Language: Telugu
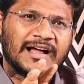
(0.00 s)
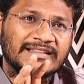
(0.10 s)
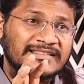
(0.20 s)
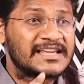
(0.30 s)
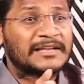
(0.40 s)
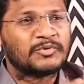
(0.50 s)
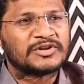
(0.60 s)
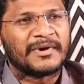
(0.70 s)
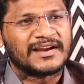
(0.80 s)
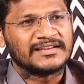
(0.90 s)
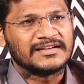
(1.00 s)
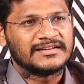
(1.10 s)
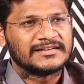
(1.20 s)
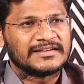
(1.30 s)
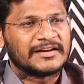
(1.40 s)
అత్యద్భుతమైనది
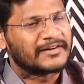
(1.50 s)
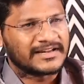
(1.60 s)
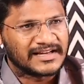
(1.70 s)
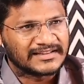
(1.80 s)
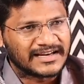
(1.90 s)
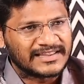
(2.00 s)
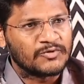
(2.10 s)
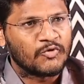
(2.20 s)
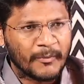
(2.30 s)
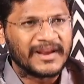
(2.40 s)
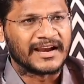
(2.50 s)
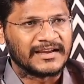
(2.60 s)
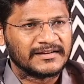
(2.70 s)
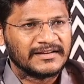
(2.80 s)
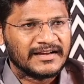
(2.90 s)
ఎవరికి అందనది ఉమెన్ అని
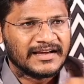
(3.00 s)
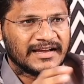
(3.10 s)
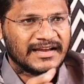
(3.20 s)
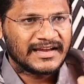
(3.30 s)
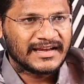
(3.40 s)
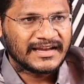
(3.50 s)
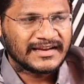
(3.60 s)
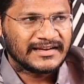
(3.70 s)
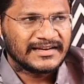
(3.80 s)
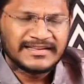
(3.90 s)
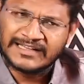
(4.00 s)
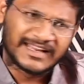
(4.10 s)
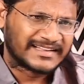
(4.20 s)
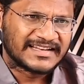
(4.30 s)
hmm. ఇది అందరికీ